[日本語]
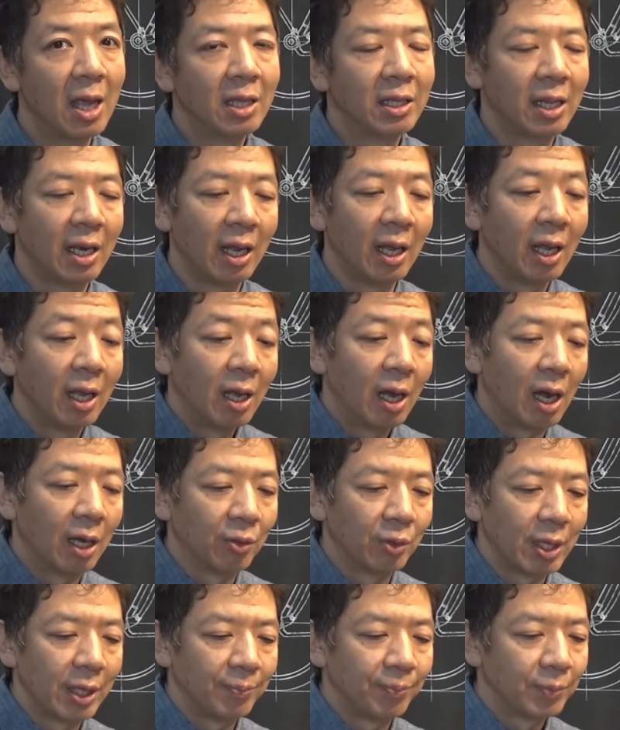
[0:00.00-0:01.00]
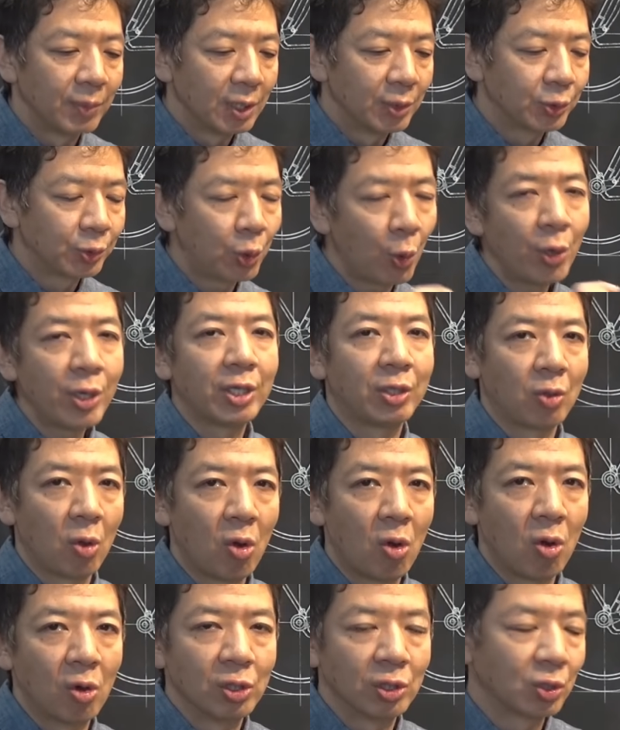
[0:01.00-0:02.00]
い、でねあのね太い
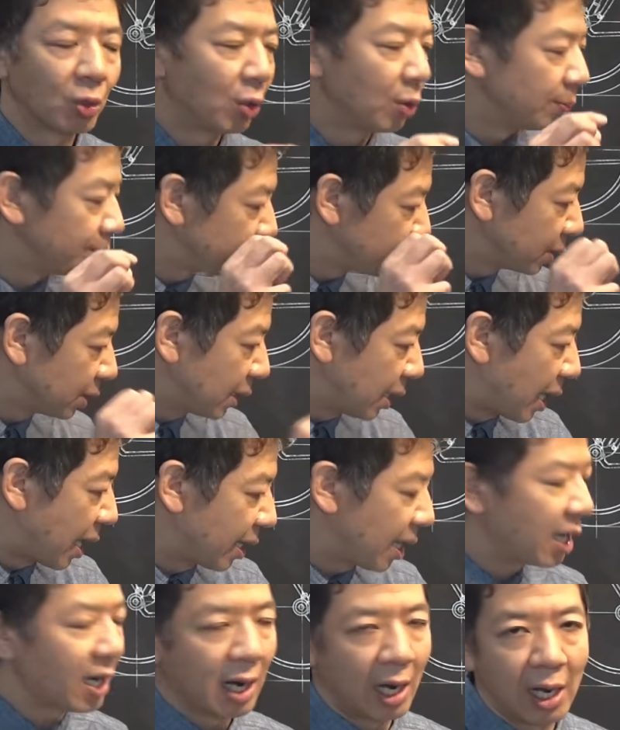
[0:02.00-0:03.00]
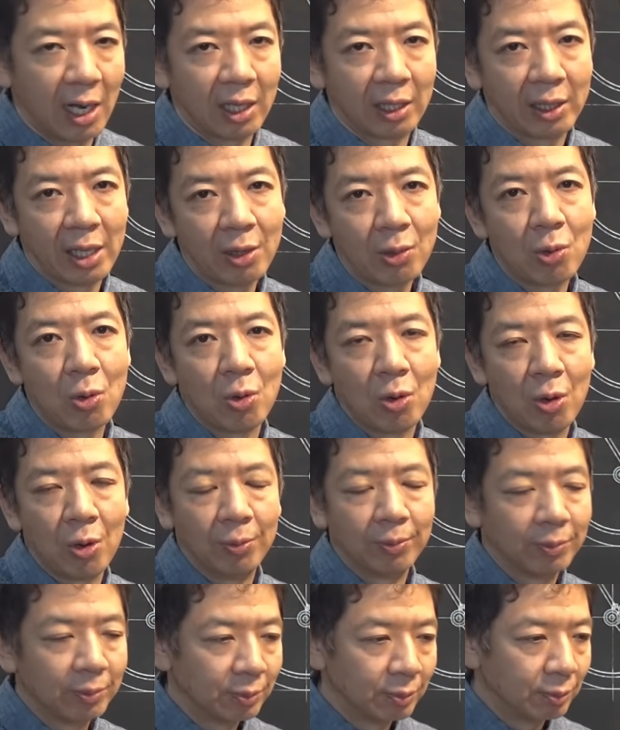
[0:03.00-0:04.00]
とその穴が結
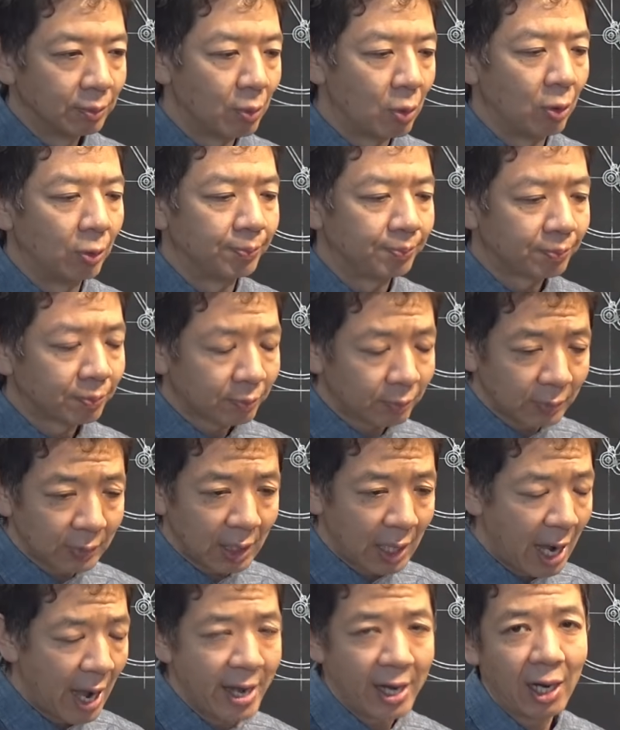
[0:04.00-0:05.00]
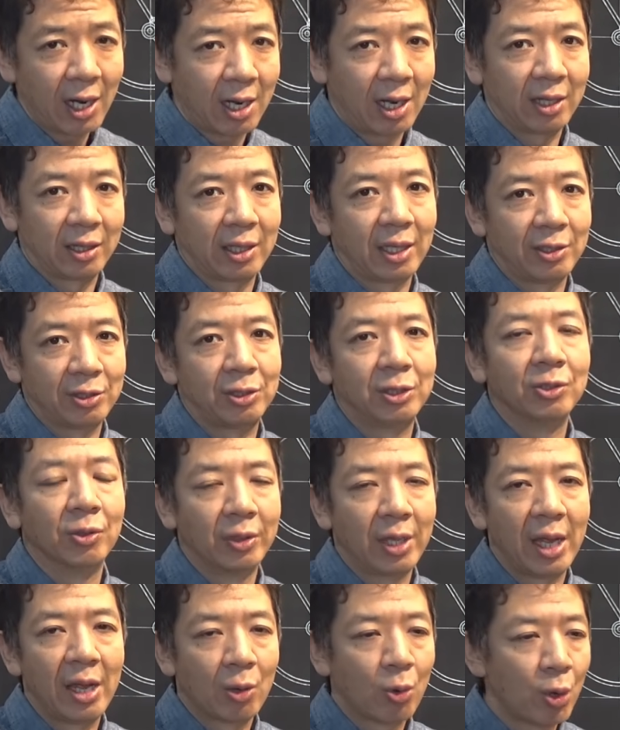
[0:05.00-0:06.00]
構もう入らなかったりする
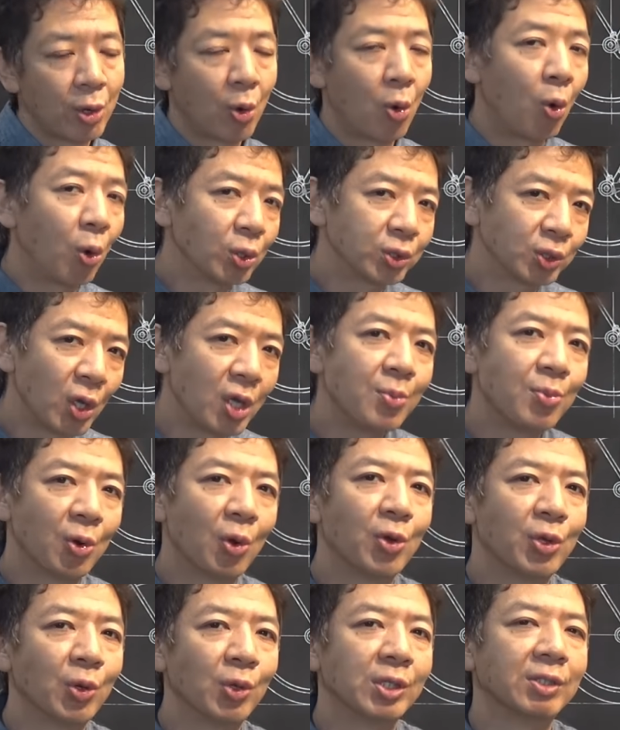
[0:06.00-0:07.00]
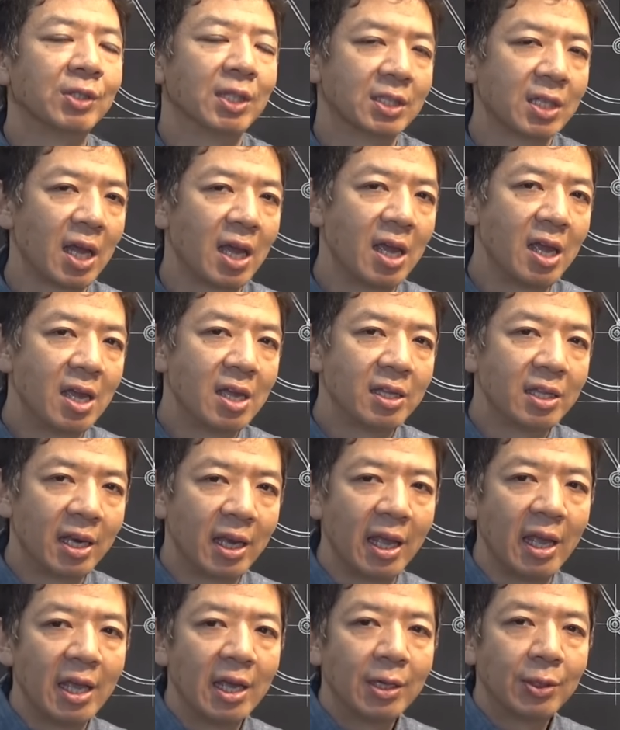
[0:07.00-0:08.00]
のでこういう細いものを用意くださいで
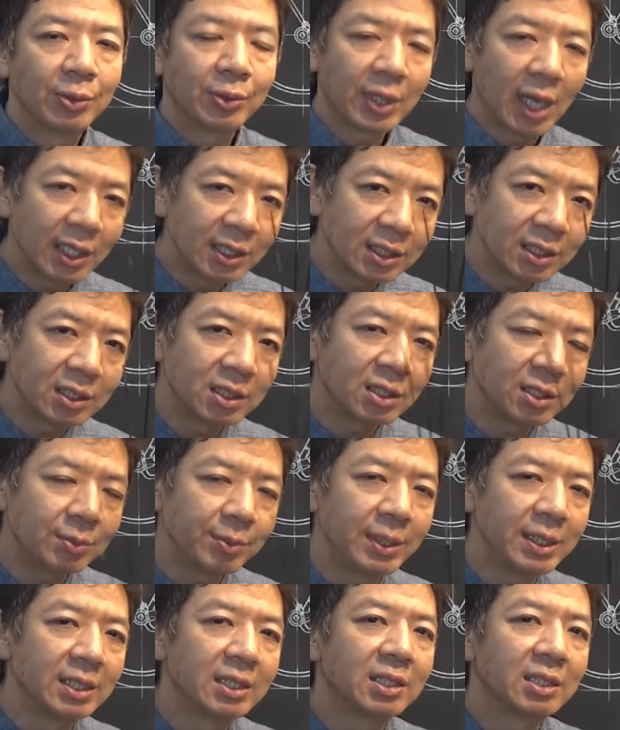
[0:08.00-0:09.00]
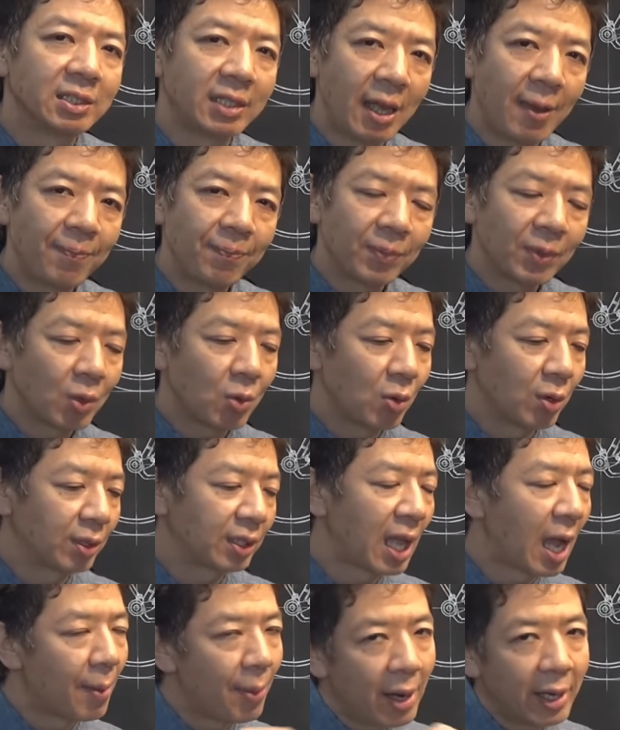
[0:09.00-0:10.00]
ね2つ3つねこれ
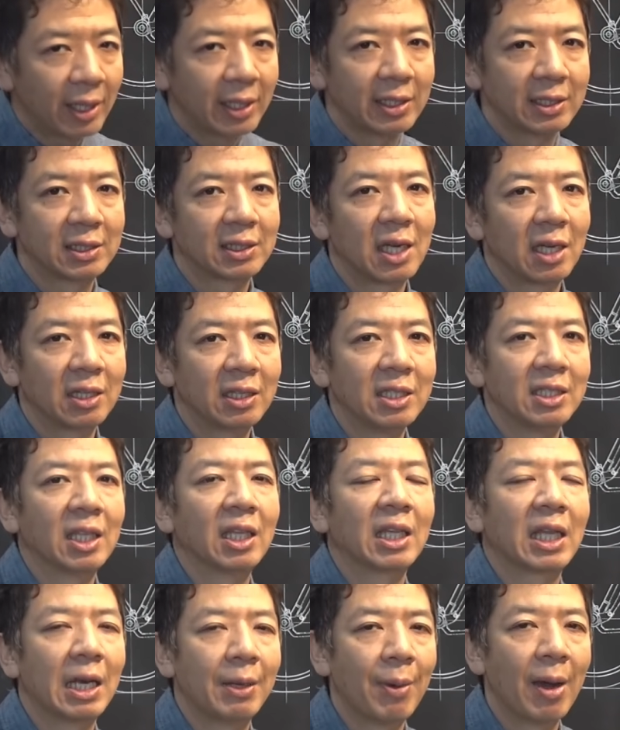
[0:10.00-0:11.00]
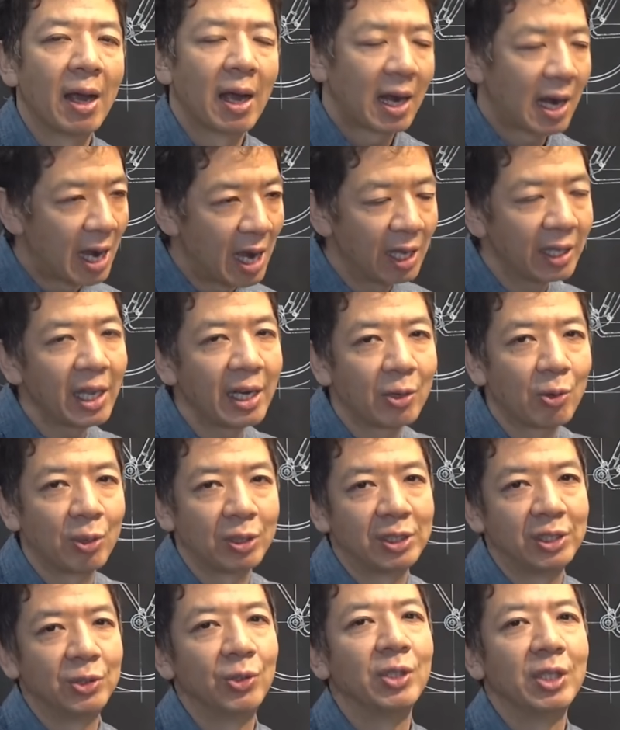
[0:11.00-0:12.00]
束ねて使っていただければかなりこ
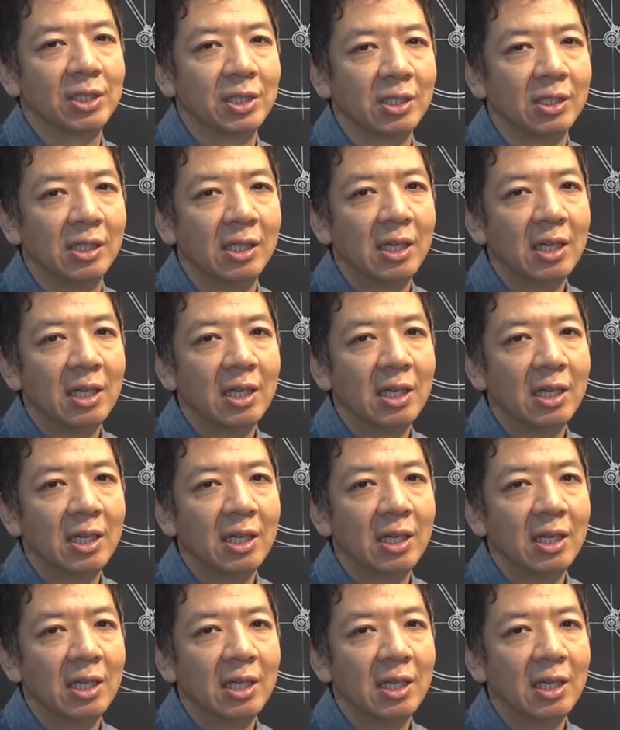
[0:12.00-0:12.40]
れ強いです